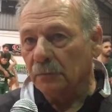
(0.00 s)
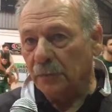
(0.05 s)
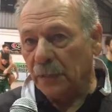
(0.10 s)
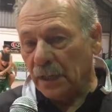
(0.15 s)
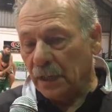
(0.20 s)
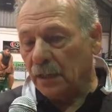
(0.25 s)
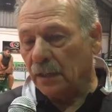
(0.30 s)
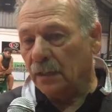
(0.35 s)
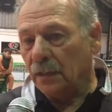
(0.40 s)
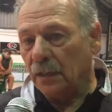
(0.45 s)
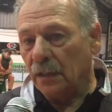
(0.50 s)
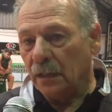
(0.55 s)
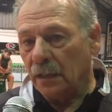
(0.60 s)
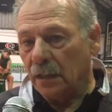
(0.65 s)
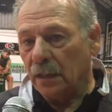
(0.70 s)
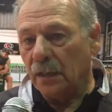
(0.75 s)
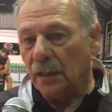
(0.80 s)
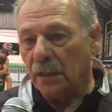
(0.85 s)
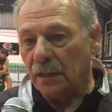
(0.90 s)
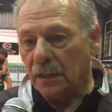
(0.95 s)
bien,
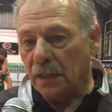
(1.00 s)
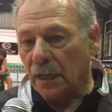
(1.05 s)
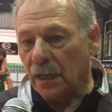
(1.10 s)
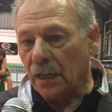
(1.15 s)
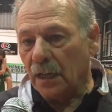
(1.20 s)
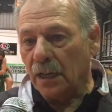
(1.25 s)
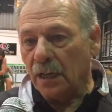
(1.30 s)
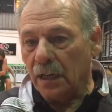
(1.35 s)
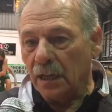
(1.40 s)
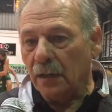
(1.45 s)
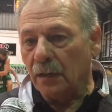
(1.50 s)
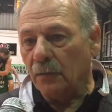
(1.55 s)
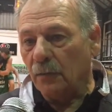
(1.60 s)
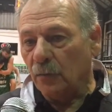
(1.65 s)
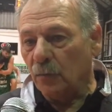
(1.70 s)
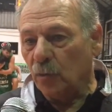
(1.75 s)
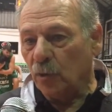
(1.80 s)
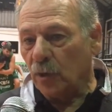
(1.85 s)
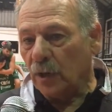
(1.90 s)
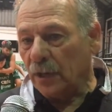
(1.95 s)
eh, está
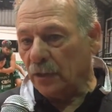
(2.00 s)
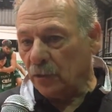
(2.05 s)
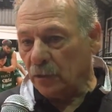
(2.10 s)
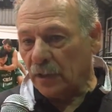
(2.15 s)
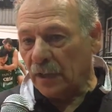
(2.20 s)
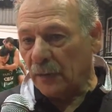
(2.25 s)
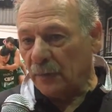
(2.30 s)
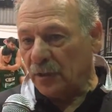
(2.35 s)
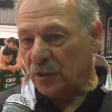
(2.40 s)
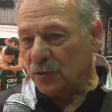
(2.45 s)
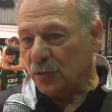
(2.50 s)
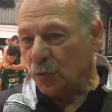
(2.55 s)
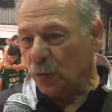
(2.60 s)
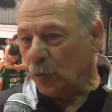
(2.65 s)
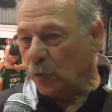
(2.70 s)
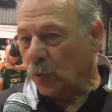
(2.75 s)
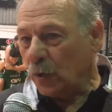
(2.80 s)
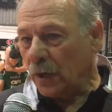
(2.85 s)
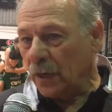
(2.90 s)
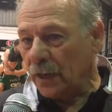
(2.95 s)
buscando también su
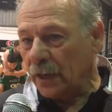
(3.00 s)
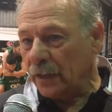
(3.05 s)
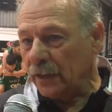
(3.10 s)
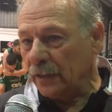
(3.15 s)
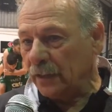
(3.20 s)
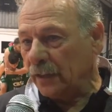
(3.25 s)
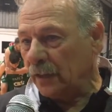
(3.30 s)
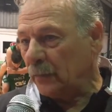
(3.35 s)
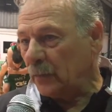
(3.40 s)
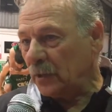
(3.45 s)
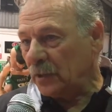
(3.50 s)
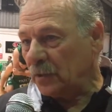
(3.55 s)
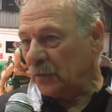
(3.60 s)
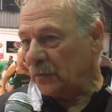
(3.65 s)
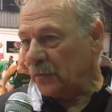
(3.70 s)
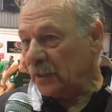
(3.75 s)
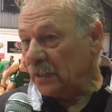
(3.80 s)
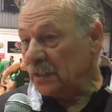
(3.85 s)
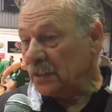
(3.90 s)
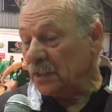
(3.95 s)
lugar en la parte
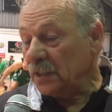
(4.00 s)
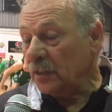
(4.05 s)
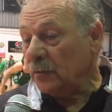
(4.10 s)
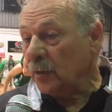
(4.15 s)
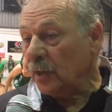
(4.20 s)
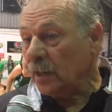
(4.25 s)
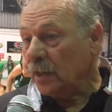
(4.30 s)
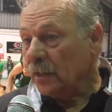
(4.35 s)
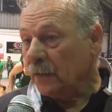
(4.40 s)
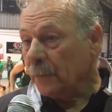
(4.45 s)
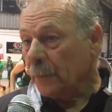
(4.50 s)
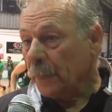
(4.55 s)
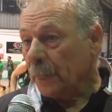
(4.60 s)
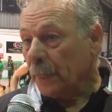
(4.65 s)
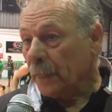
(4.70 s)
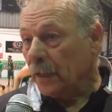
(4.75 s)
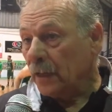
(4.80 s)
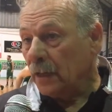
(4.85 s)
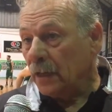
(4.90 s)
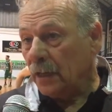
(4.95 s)
ofensiva,
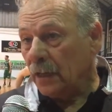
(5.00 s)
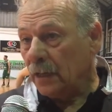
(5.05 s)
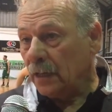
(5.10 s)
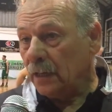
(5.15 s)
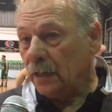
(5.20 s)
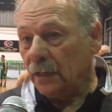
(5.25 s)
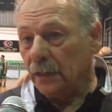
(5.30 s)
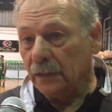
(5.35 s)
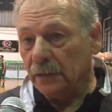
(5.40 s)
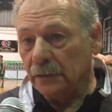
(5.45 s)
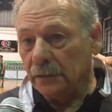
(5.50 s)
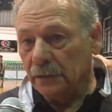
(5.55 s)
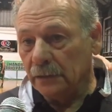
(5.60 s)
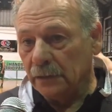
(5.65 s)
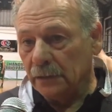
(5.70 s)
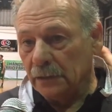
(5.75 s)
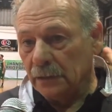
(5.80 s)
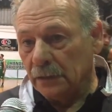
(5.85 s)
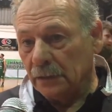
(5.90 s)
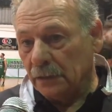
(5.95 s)
eh,
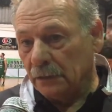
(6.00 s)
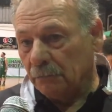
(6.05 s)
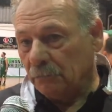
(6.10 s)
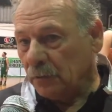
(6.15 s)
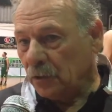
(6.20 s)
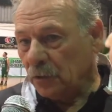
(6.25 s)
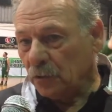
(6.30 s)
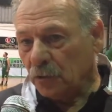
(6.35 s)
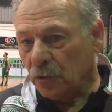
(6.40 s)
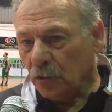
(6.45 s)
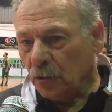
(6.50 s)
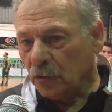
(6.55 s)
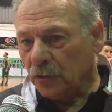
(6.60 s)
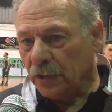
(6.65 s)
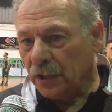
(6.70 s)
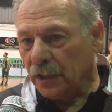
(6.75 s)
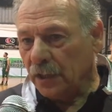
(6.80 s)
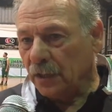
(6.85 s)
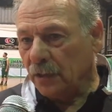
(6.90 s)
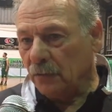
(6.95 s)
pero todos
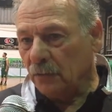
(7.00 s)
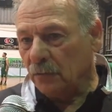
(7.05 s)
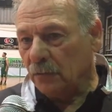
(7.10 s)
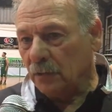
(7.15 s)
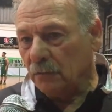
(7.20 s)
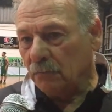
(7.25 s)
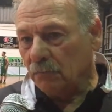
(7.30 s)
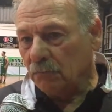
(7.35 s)
tienen una